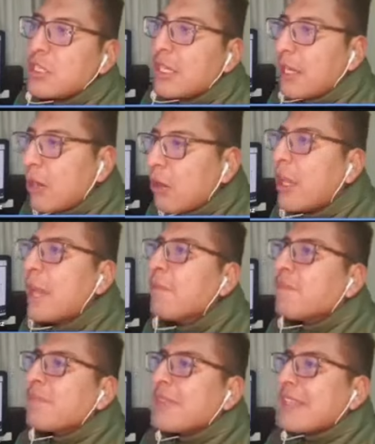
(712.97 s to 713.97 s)
Y creo que
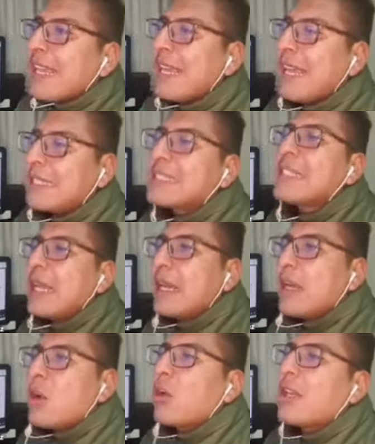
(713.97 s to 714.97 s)
es
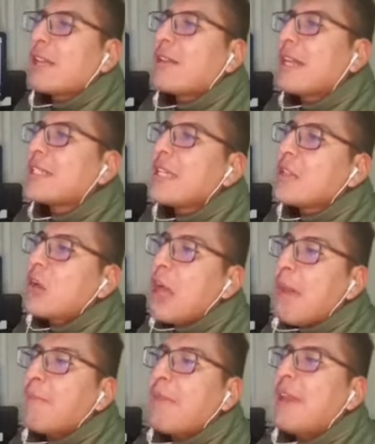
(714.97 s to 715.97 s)
eh, lo que está haciendo
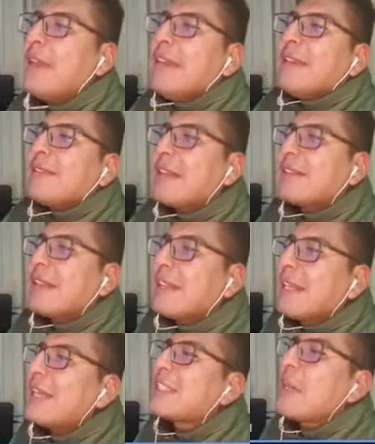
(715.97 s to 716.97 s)
Lampe de
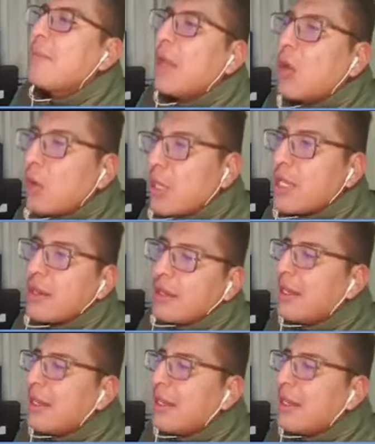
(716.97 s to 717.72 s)
tener esa mejoría.